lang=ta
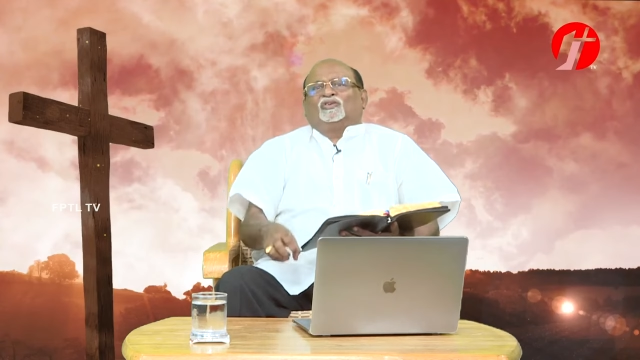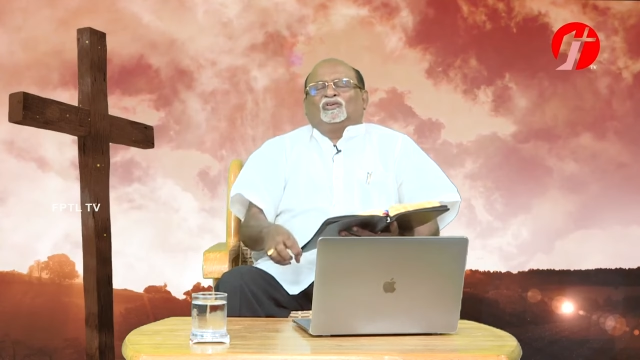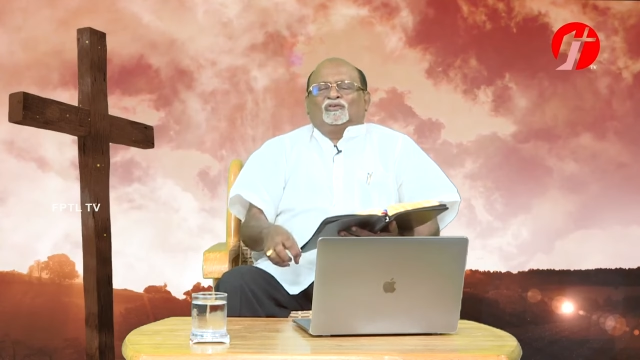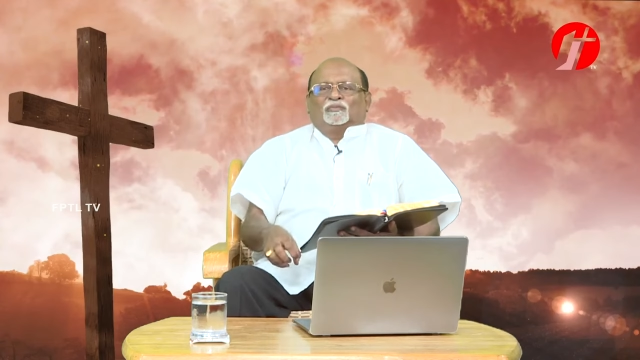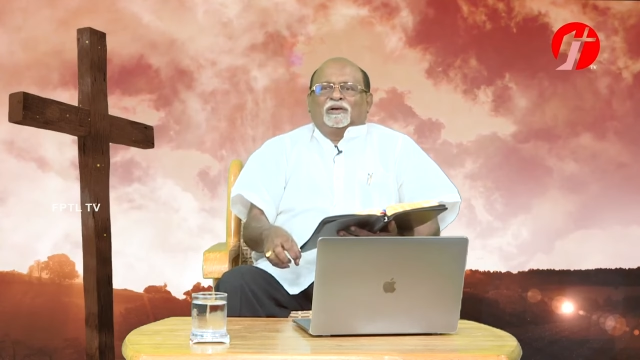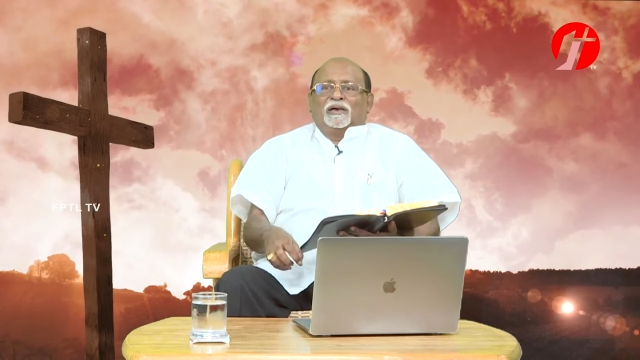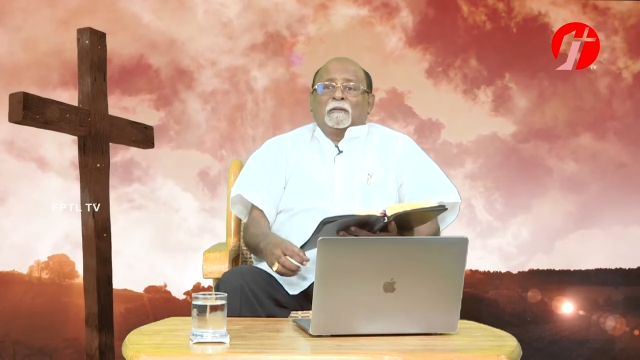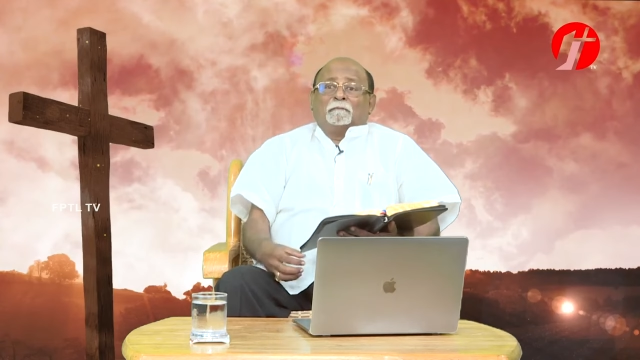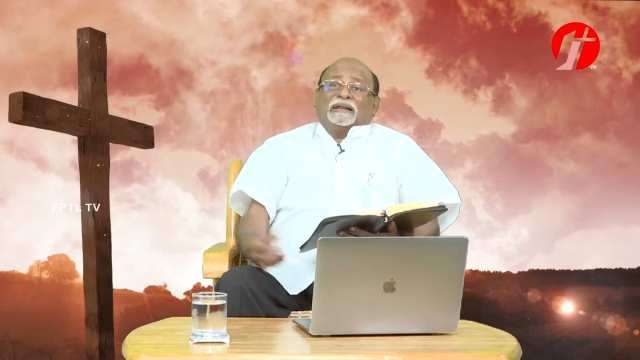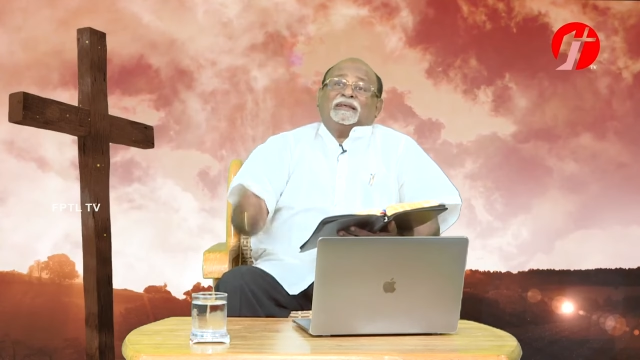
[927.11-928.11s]
சொல்லும்
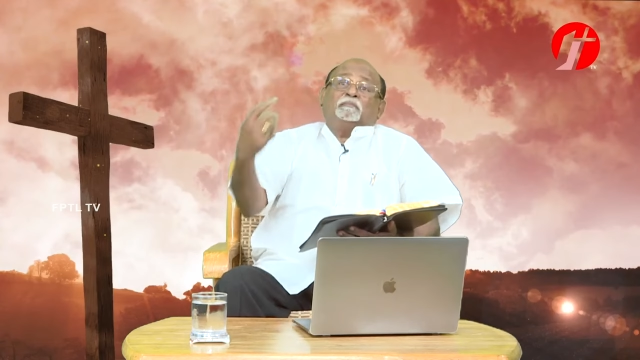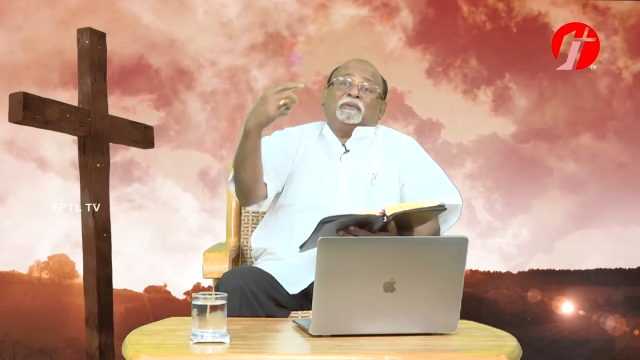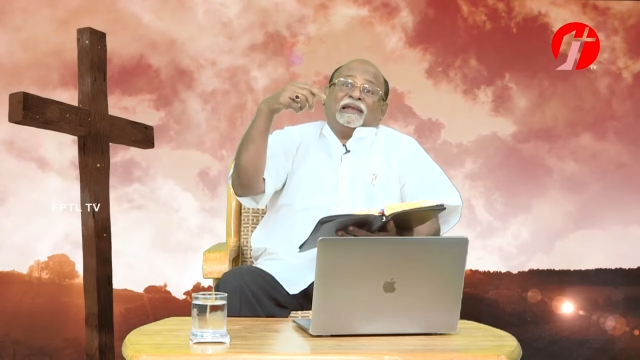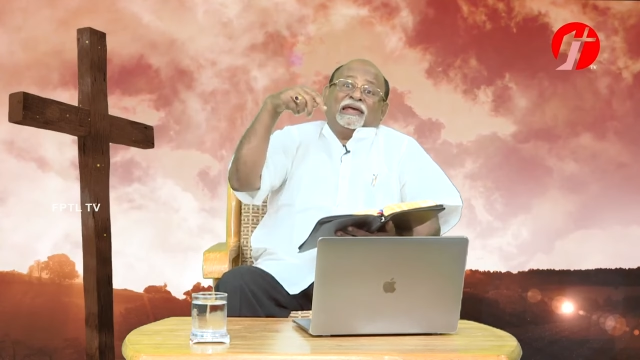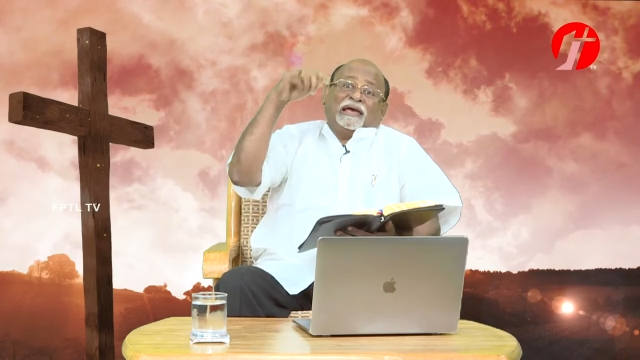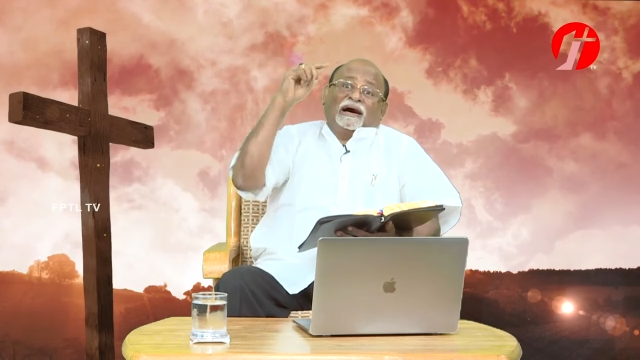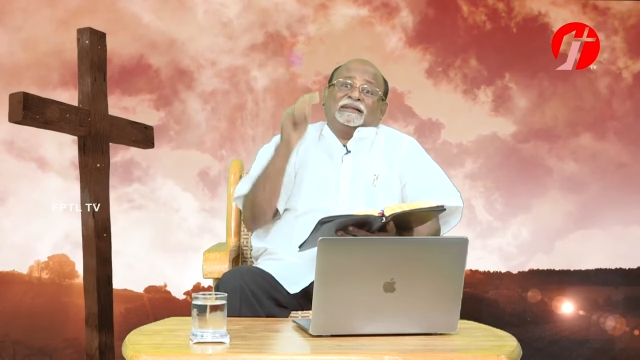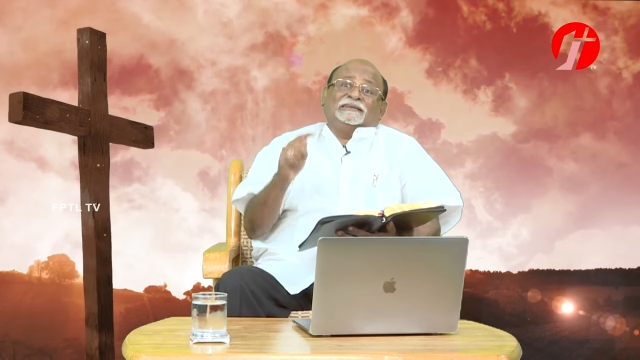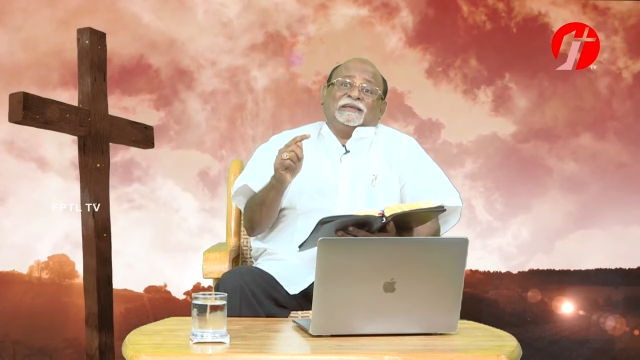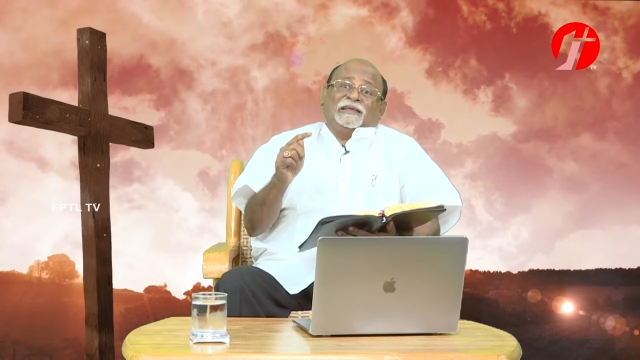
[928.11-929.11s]
படைப்பிலே
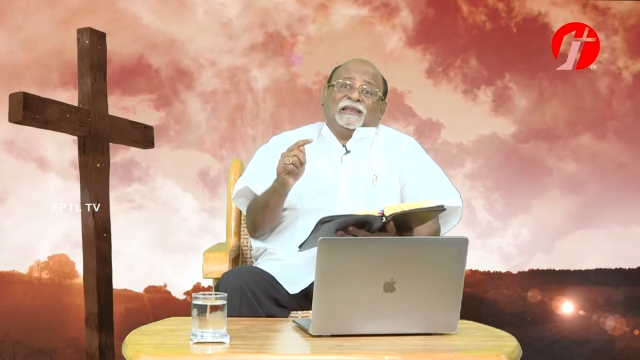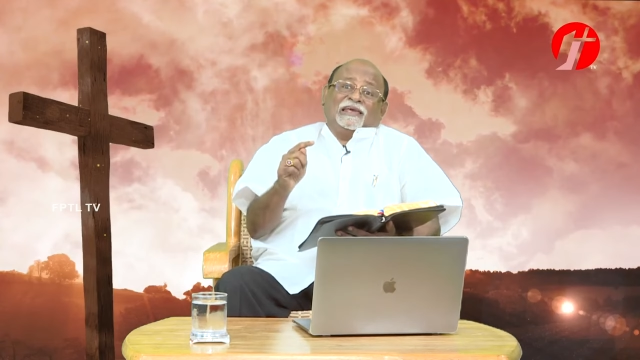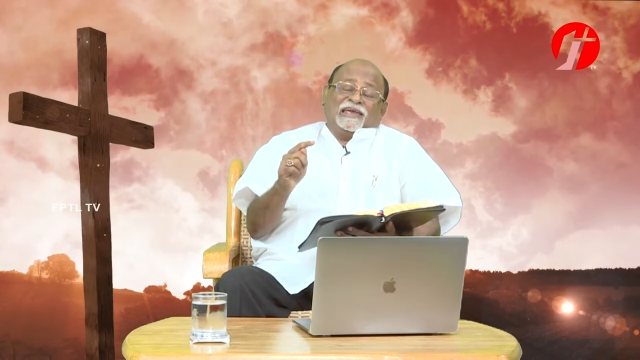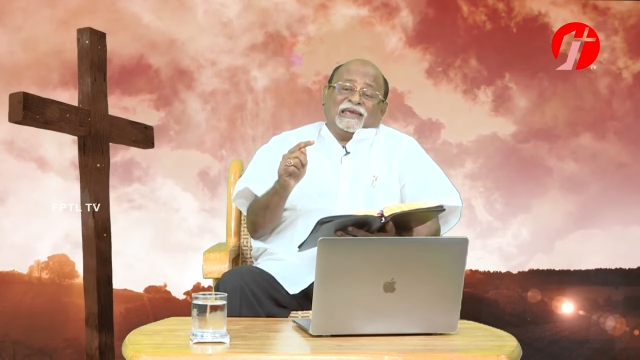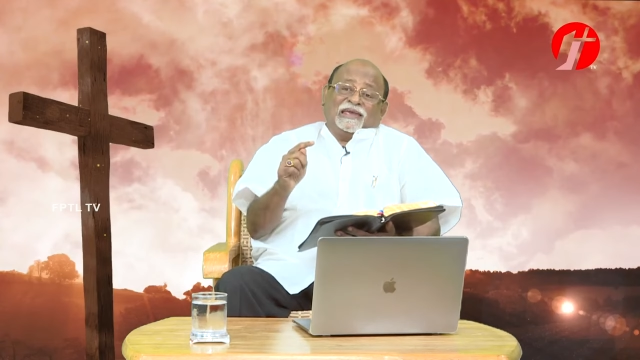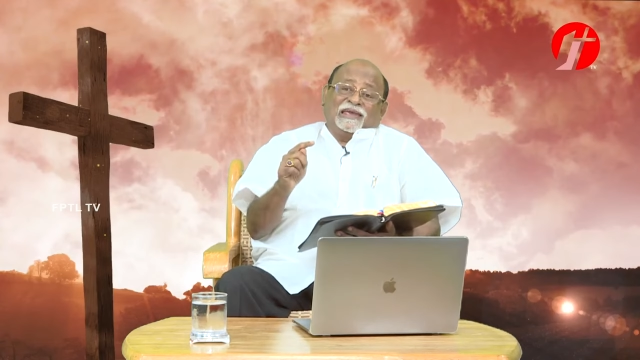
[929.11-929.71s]
ஆதியிலே